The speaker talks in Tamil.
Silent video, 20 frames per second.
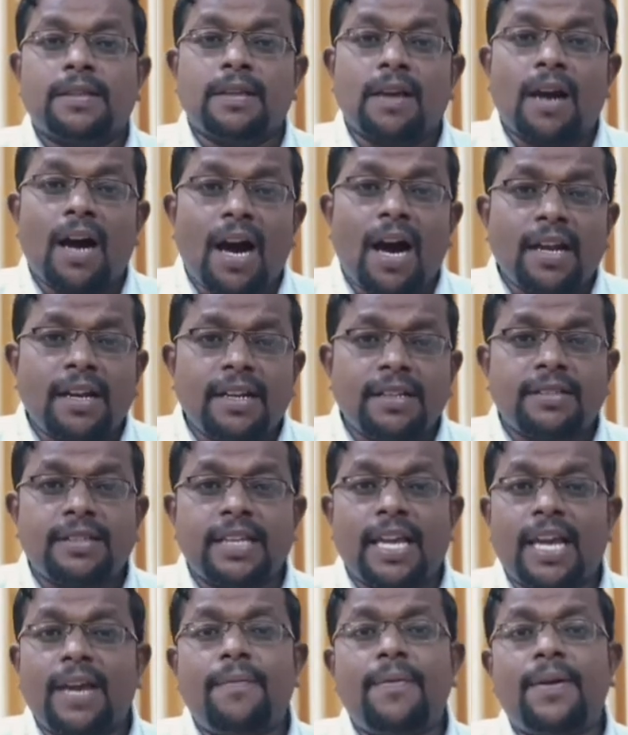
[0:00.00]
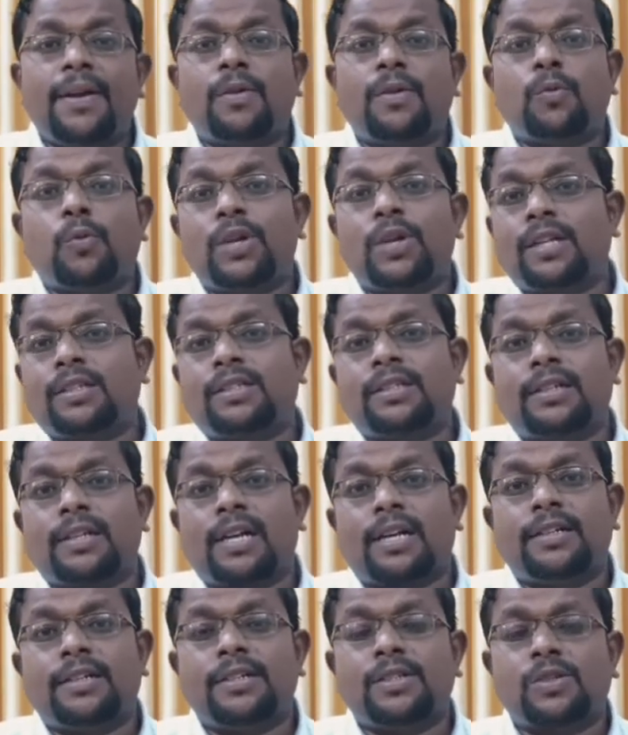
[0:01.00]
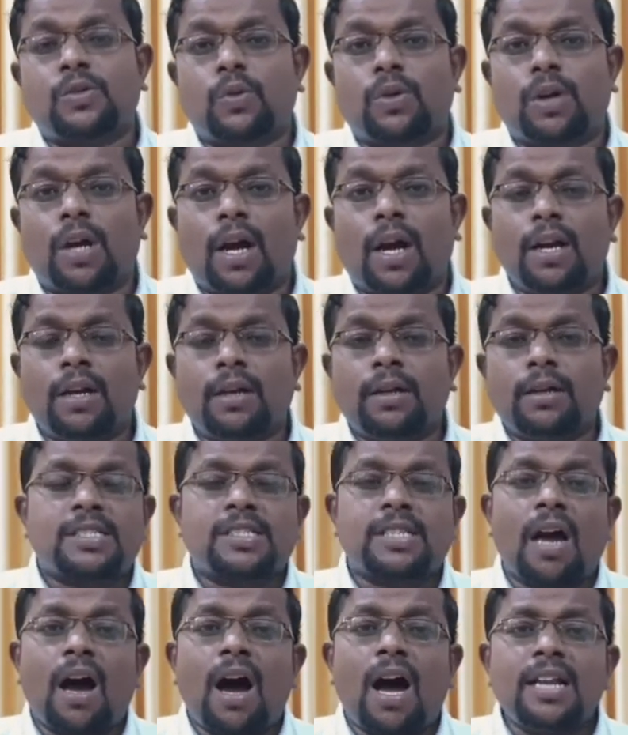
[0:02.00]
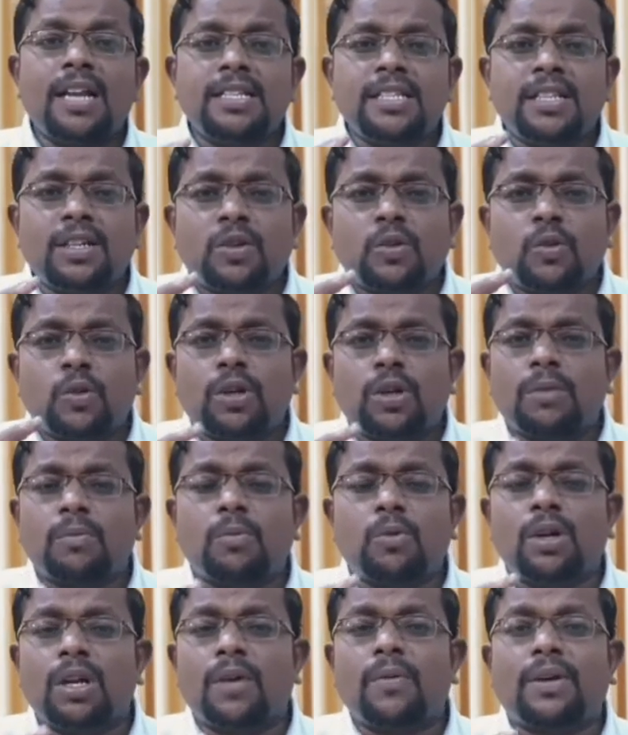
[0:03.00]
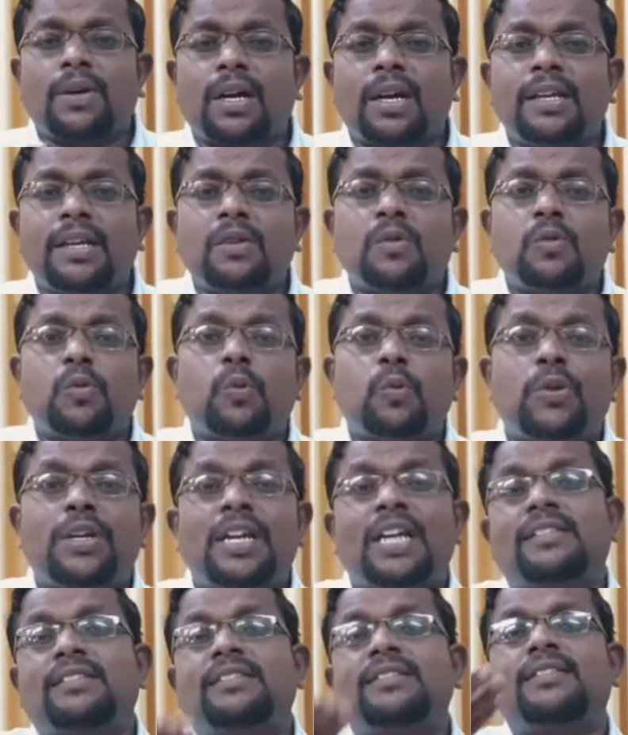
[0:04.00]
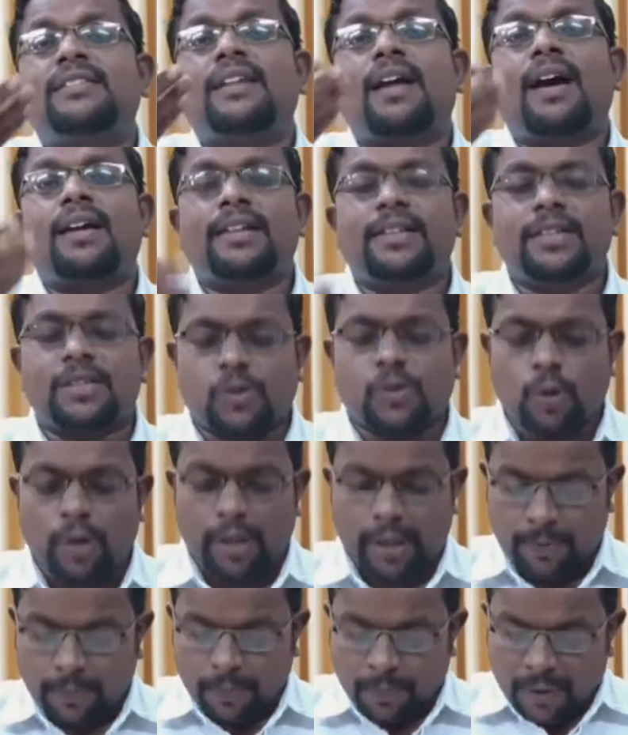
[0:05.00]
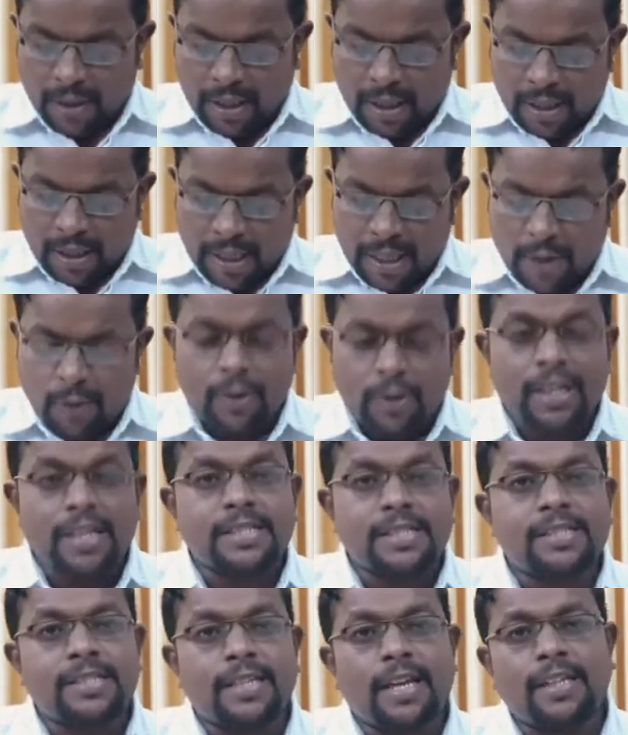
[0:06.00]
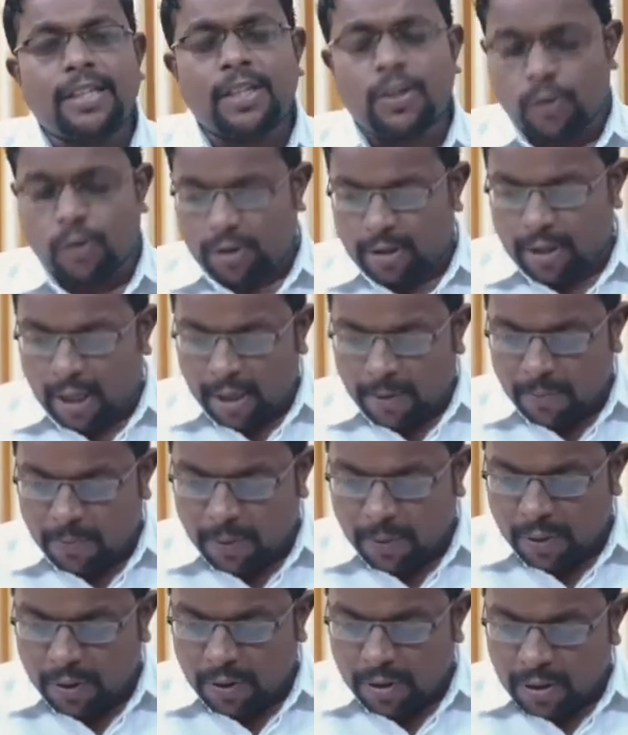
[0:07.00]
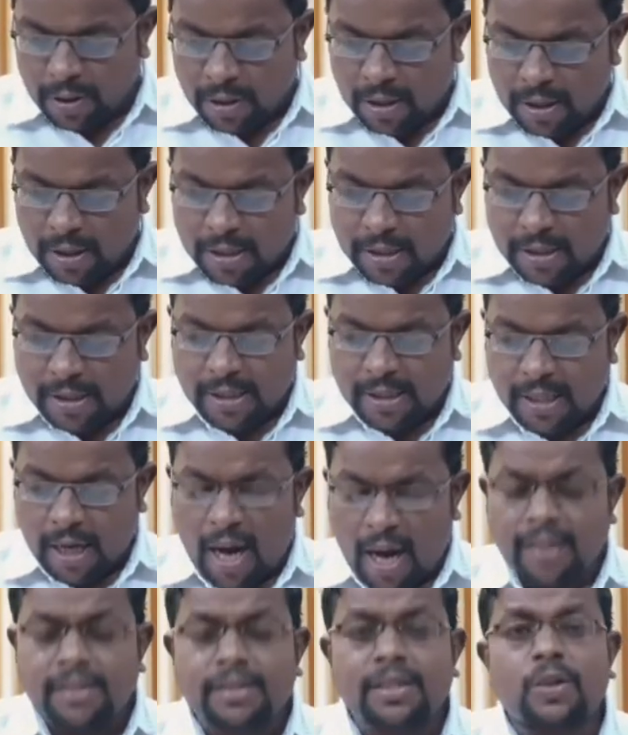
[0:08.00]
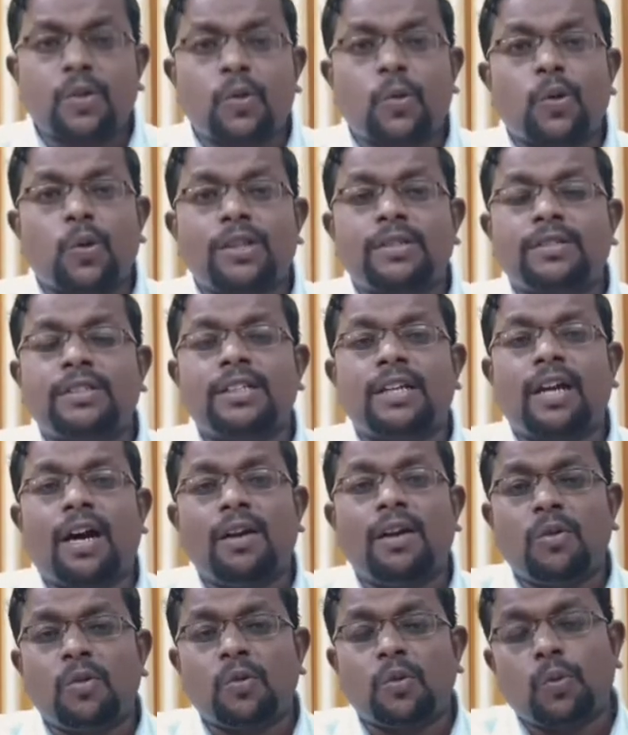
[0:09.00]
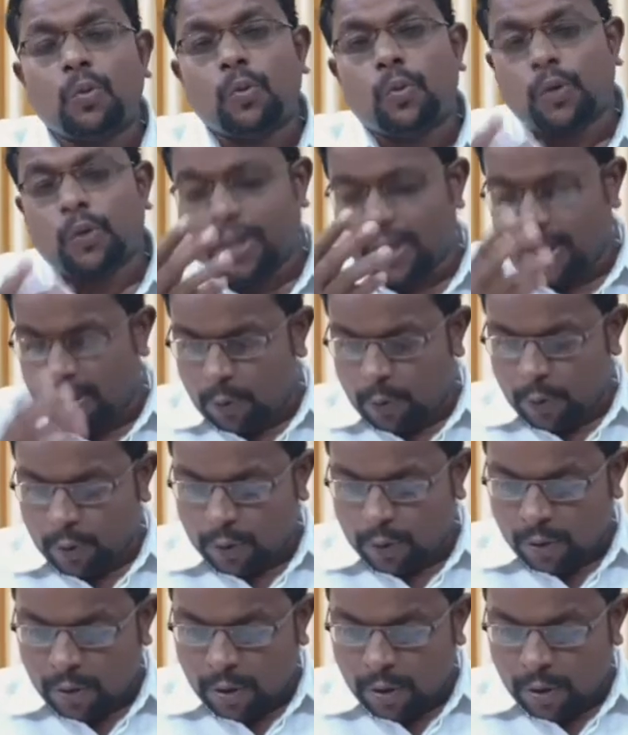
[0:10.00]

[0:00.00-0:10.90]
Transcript: யாரை தேவன் உயர்த்துகிறார் என்று சொன்னால் சார்ந்த குணம் உள்ளவர்களை உயர்த்துகிறார் என்று சொல்லி என்னுடைய செய்தியின் தலைப்பு சாந்த குணத்தினால் உயர்வு